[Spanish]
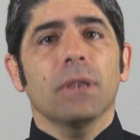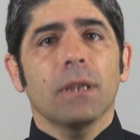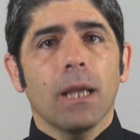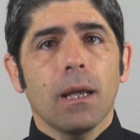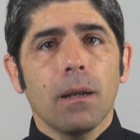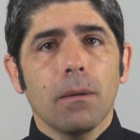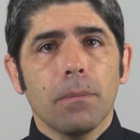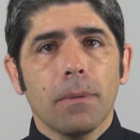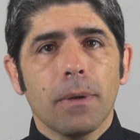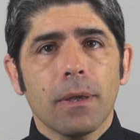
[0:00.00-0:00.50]

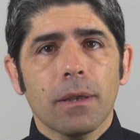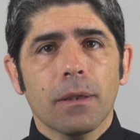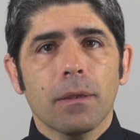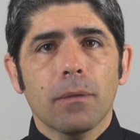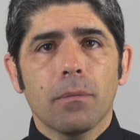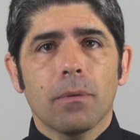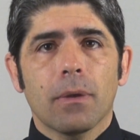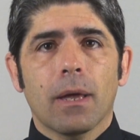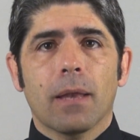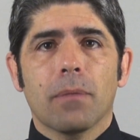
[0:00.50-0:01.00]
Tal
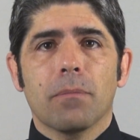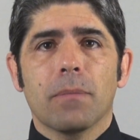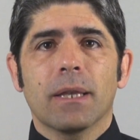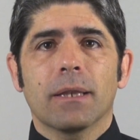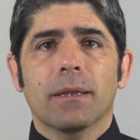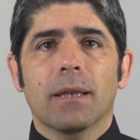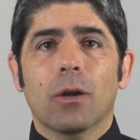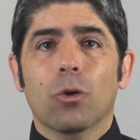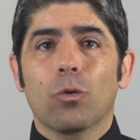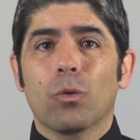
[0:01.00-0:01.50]
vez
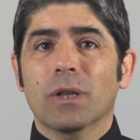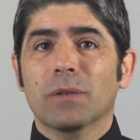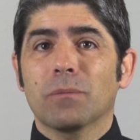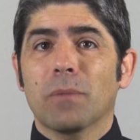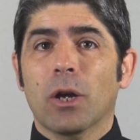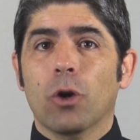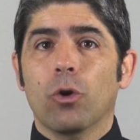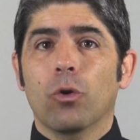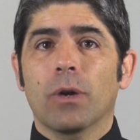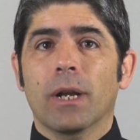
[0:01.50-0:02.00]
admita algunas
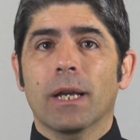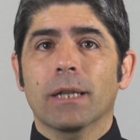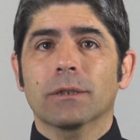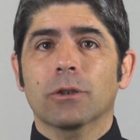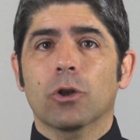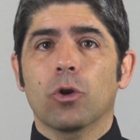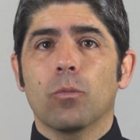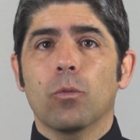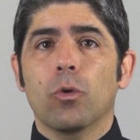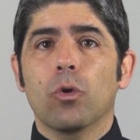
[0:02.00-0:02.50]
mejoras
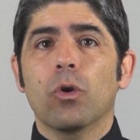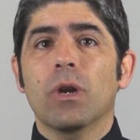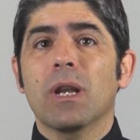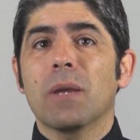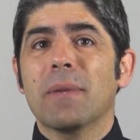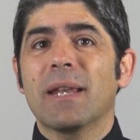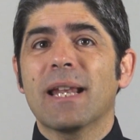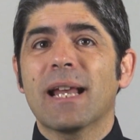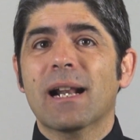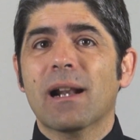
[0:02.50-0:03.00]
como
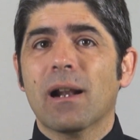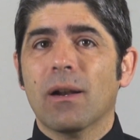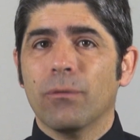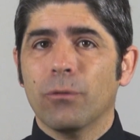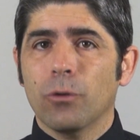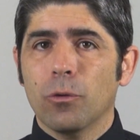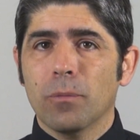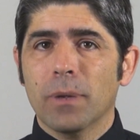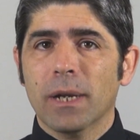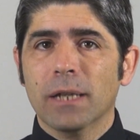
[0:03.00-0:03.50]
eliminar
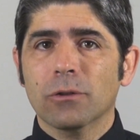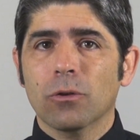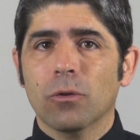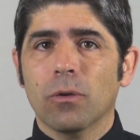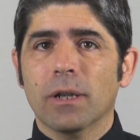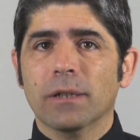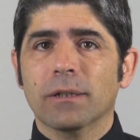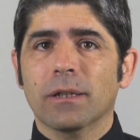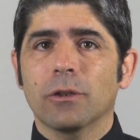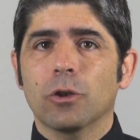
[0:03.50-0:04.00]
alfombras
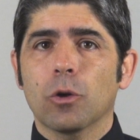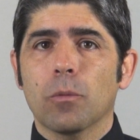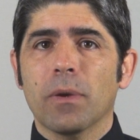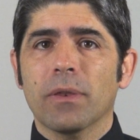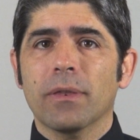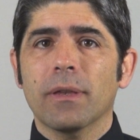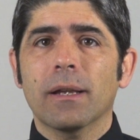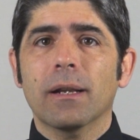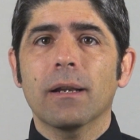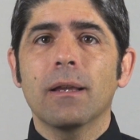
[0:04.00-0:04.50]
con las que
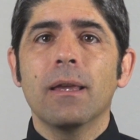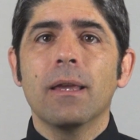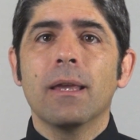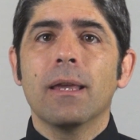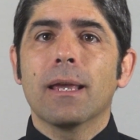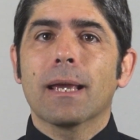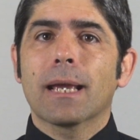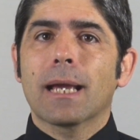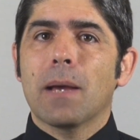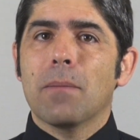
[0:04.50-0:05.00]
tropezar,
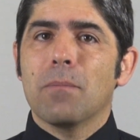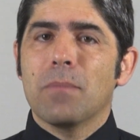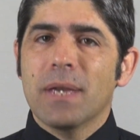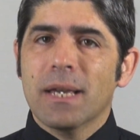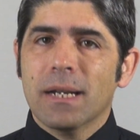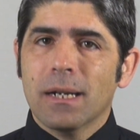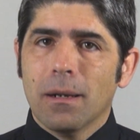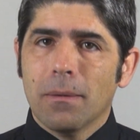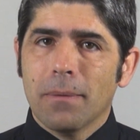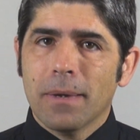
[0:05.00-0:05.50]

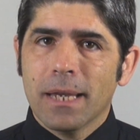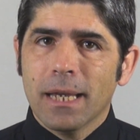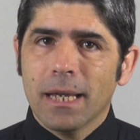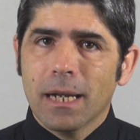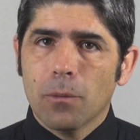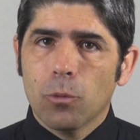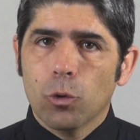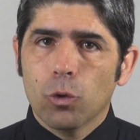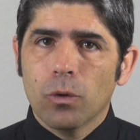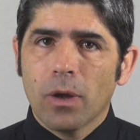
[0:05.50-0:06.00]
cambiar la
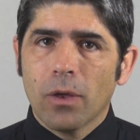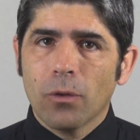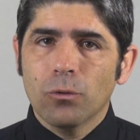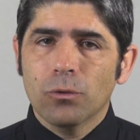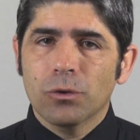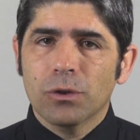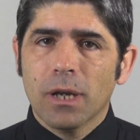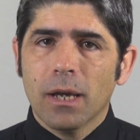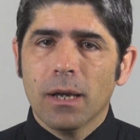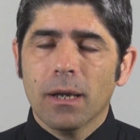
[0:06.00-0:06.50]
bañera por una
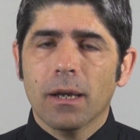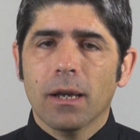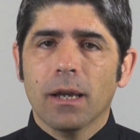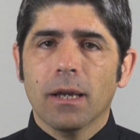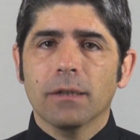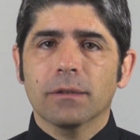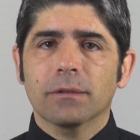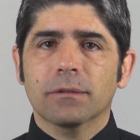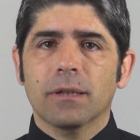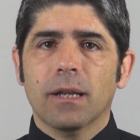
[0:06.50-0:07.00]
ducha,
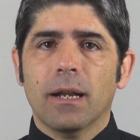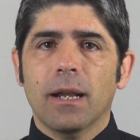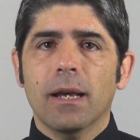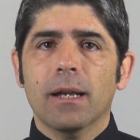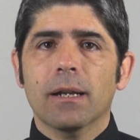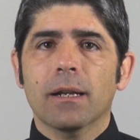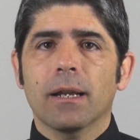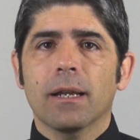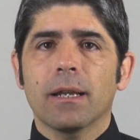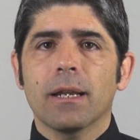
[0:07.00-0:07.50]

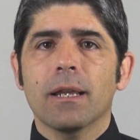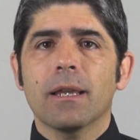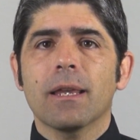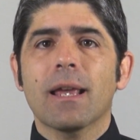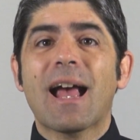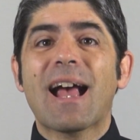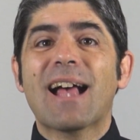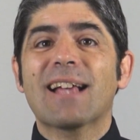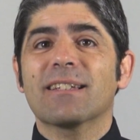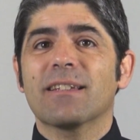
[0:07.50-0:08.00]
instalar en
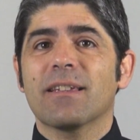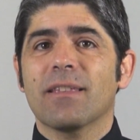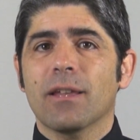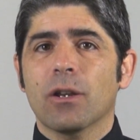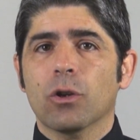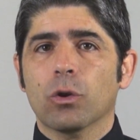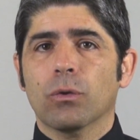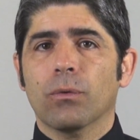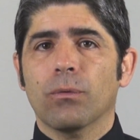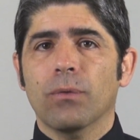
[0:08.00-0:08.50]
ella
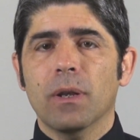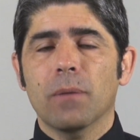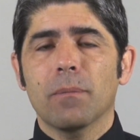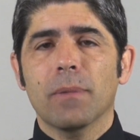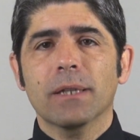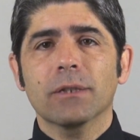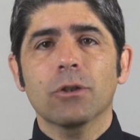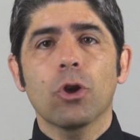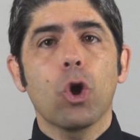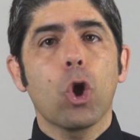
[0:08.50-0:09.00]
asideros
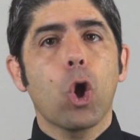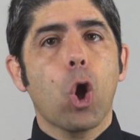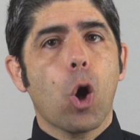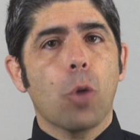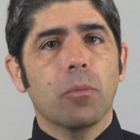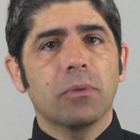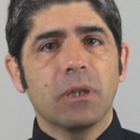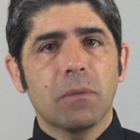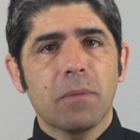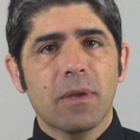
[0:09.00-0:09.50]
firmes,
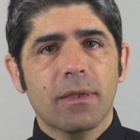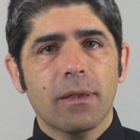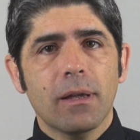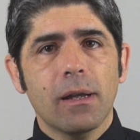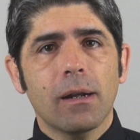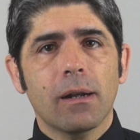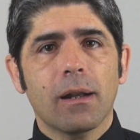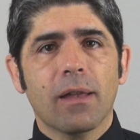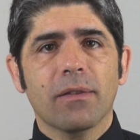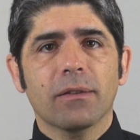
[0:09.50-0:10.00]

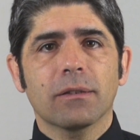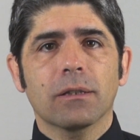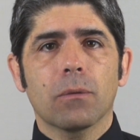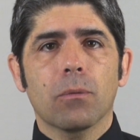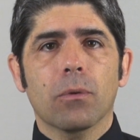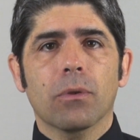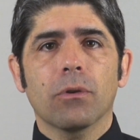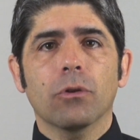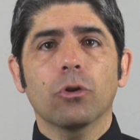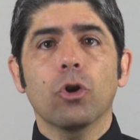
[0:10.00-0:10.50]
optimizar la
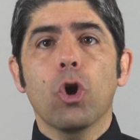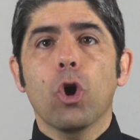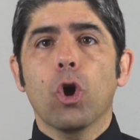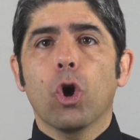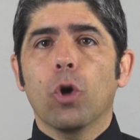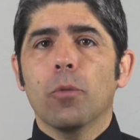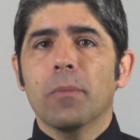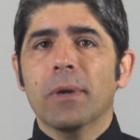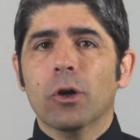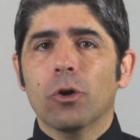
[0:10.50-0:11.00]
distribución
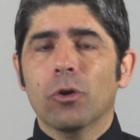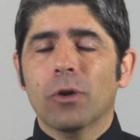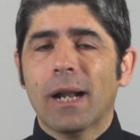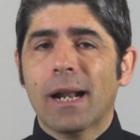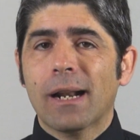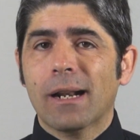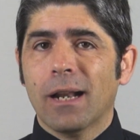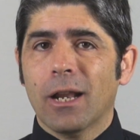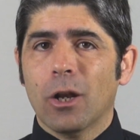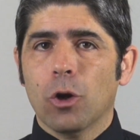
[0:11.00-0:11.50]
o
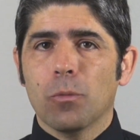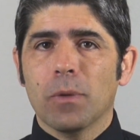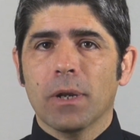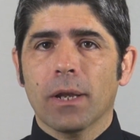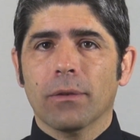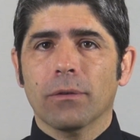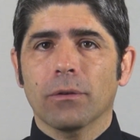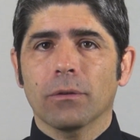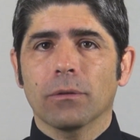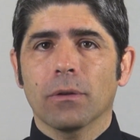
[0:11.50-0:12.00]
mejorar la
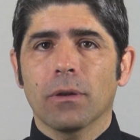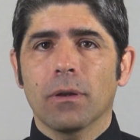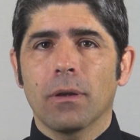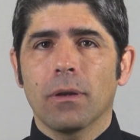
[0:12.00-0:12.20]
iluminación.